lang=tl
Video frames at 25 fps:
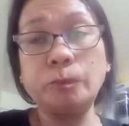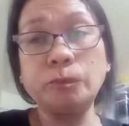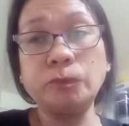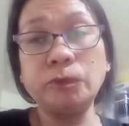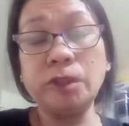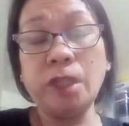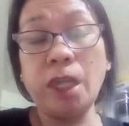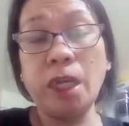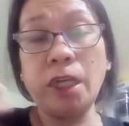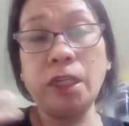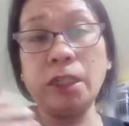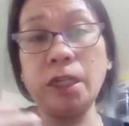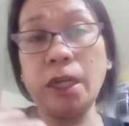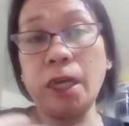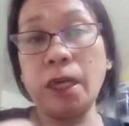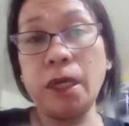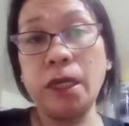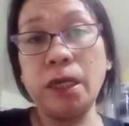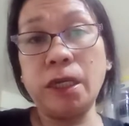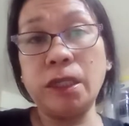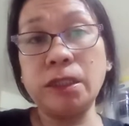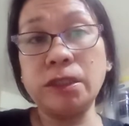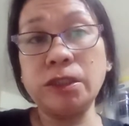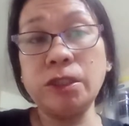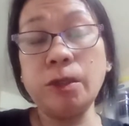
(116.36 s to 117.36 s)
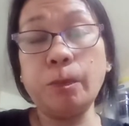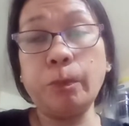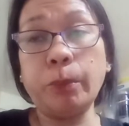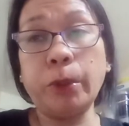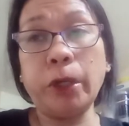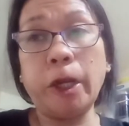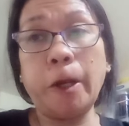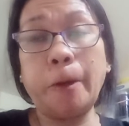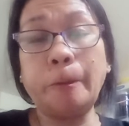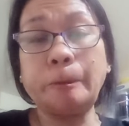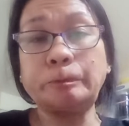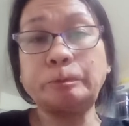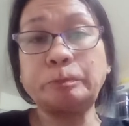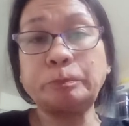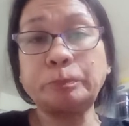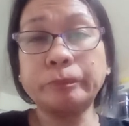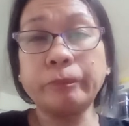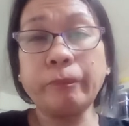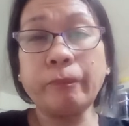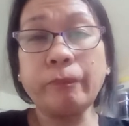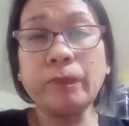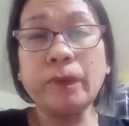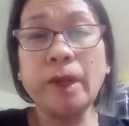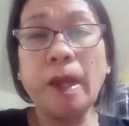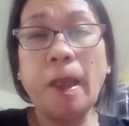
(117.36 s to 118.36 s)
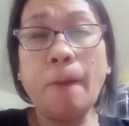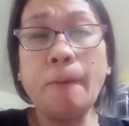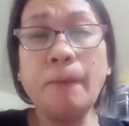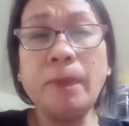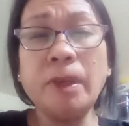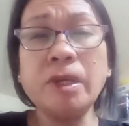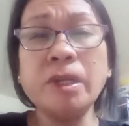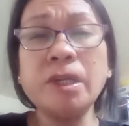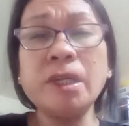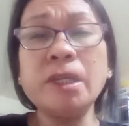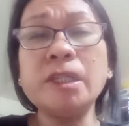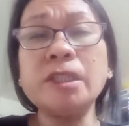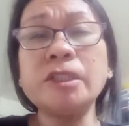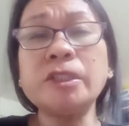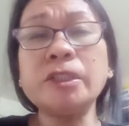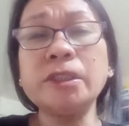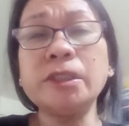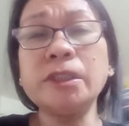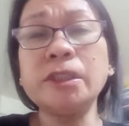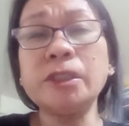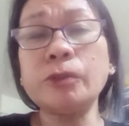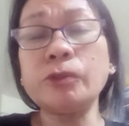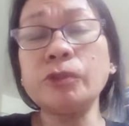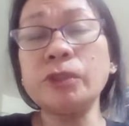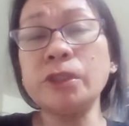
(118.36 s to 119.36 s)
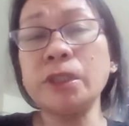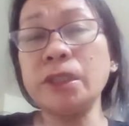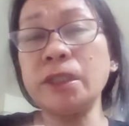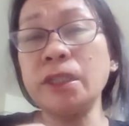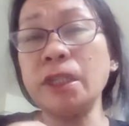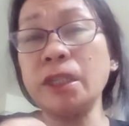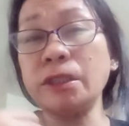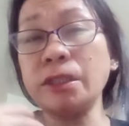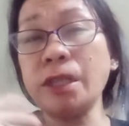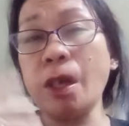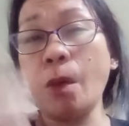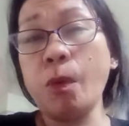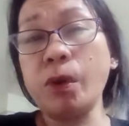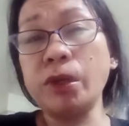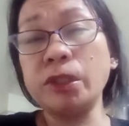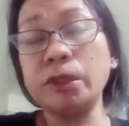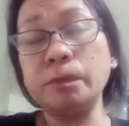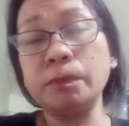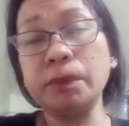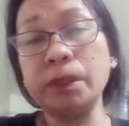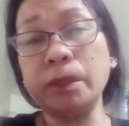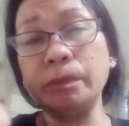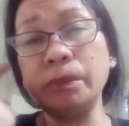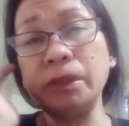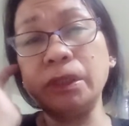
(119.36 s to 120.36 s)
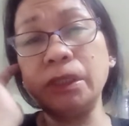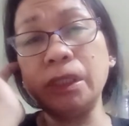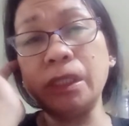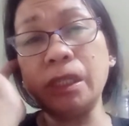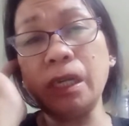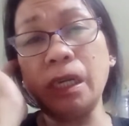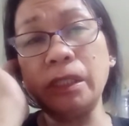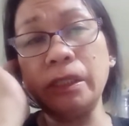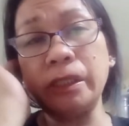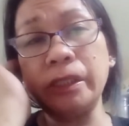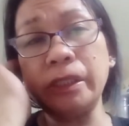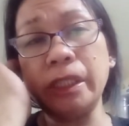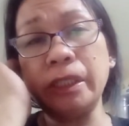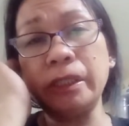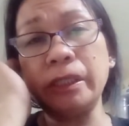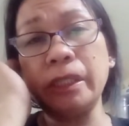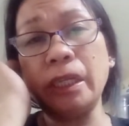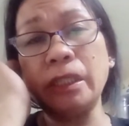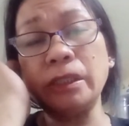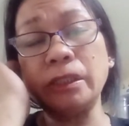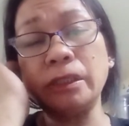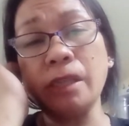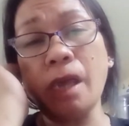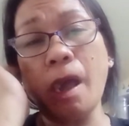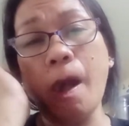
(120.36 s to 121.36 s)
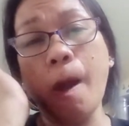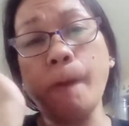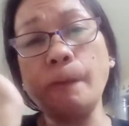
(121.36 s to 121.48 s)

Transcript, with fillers: dahil na, siyempre, may related din ako sa tinatawag ng mga medical na yan dahil sa